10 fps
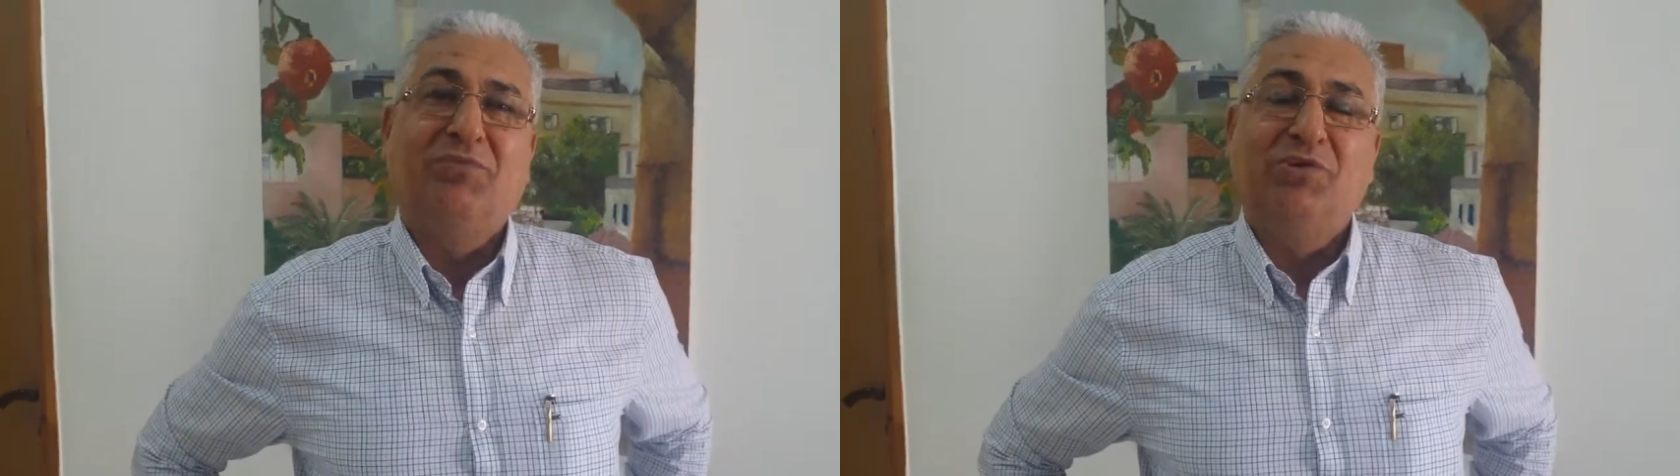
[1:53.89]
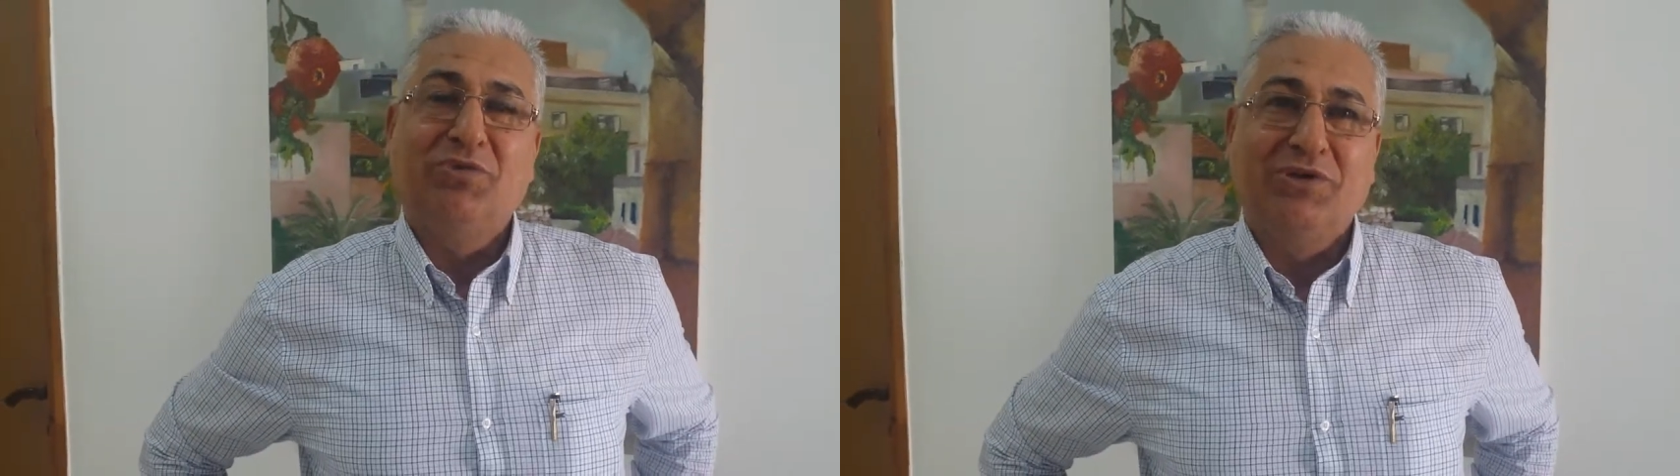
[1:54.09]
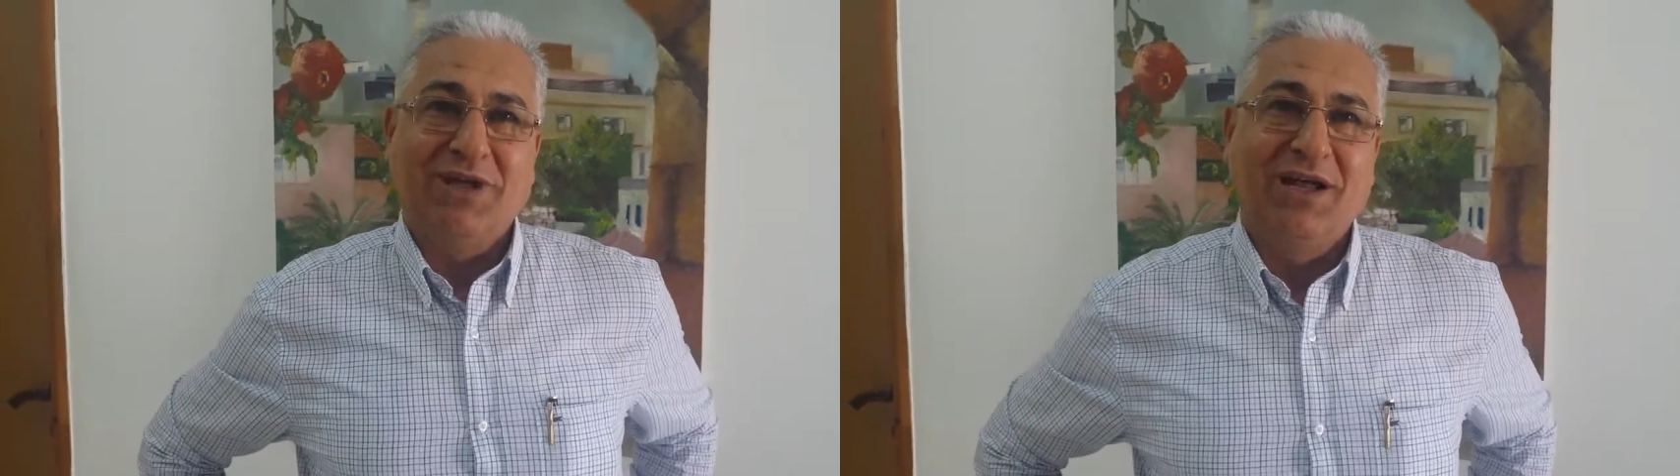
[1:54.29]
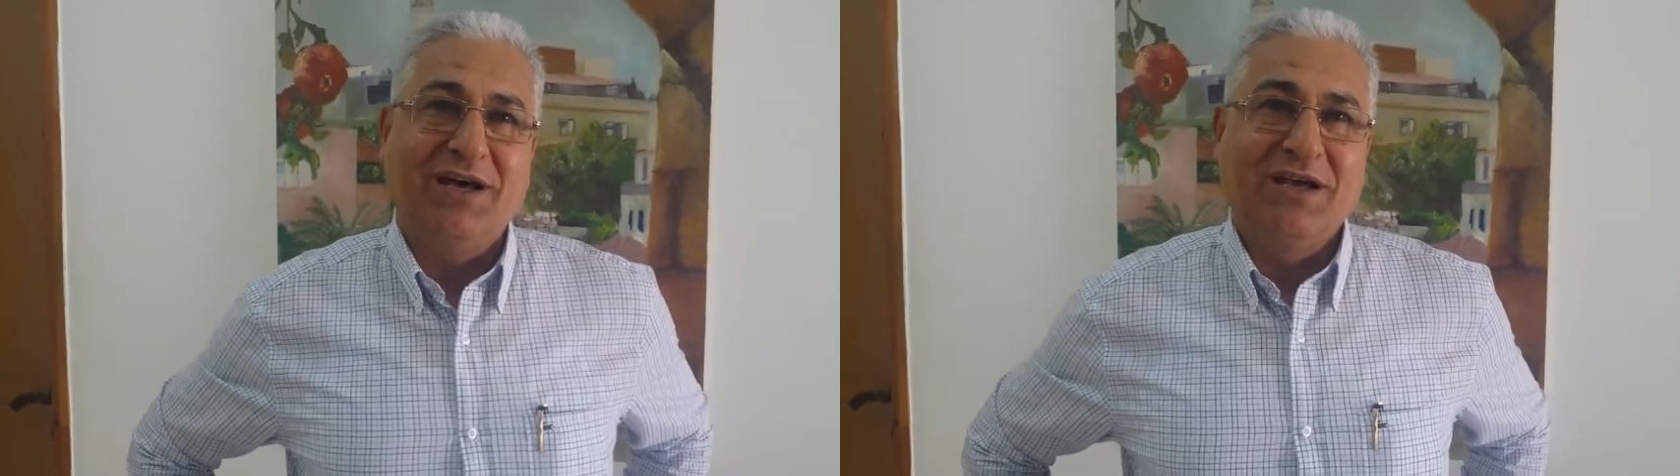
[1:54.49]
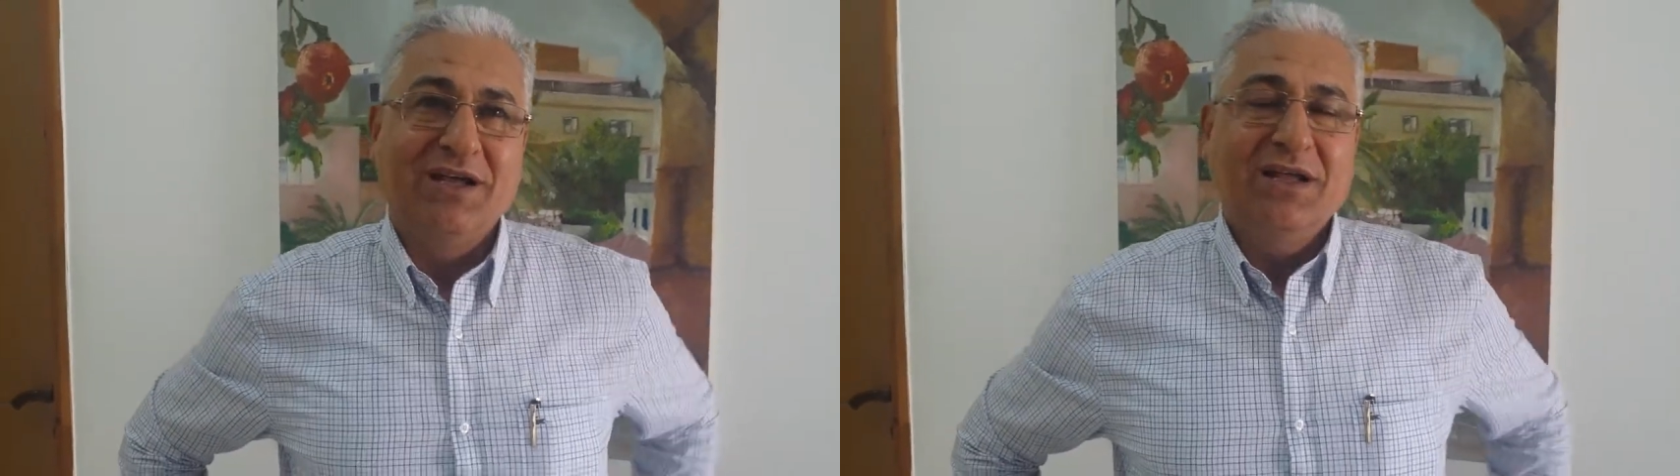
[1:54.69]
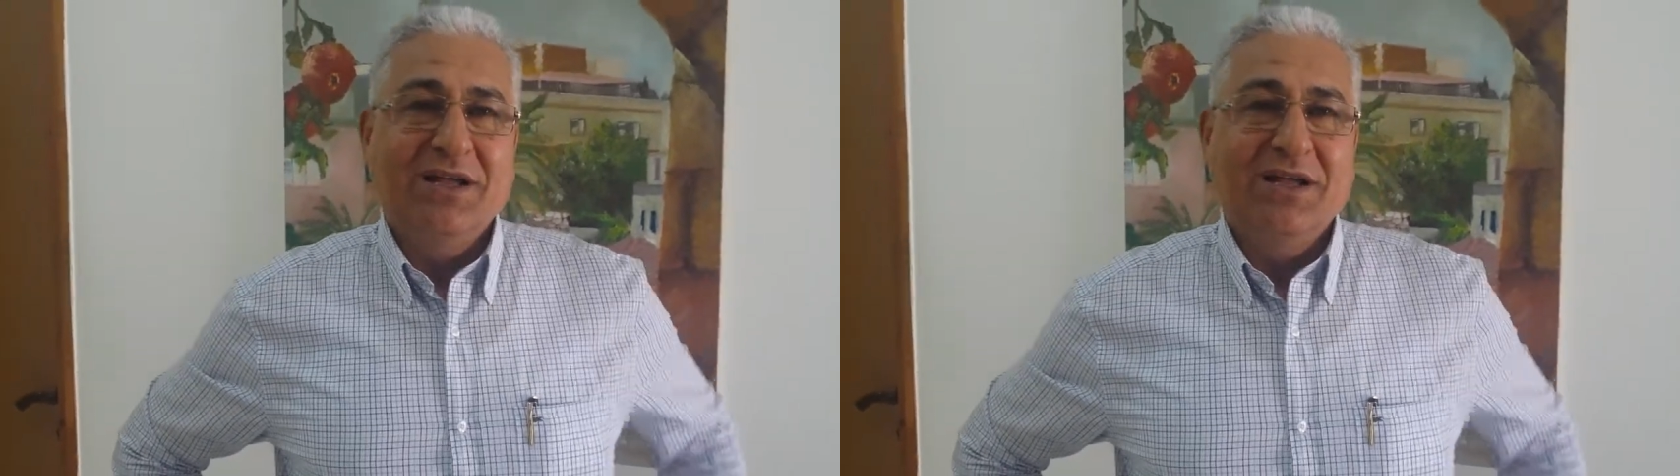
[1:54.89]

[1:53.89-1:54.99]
ومن منطلق